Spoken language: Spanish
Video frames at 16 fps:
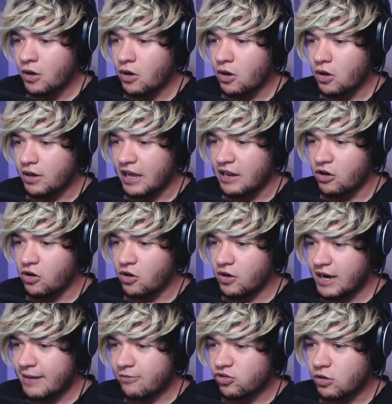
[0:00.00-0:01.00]
Ok, lo
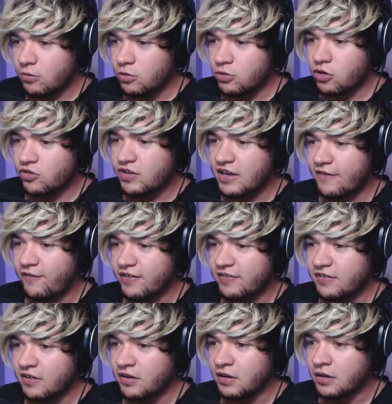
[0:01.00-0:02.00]
logramos como unos
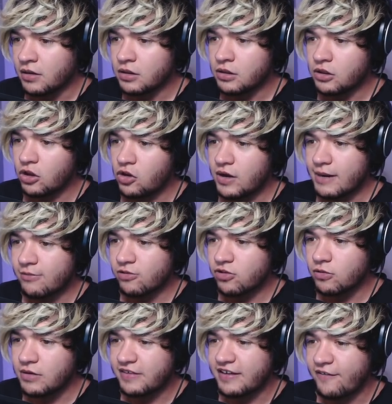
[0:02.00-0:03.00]
jefes. Lo logramos
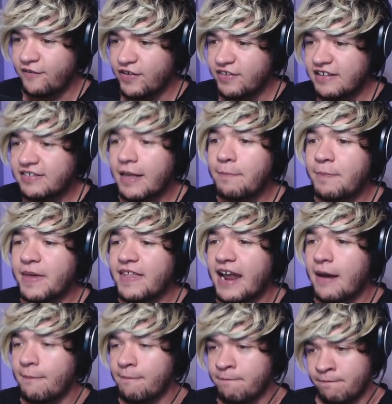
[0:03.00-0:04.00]
con unas jefes y esta
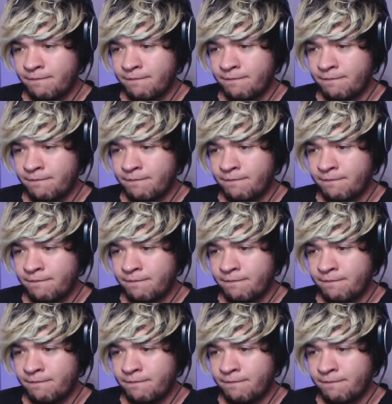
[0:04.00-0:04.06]
piedra...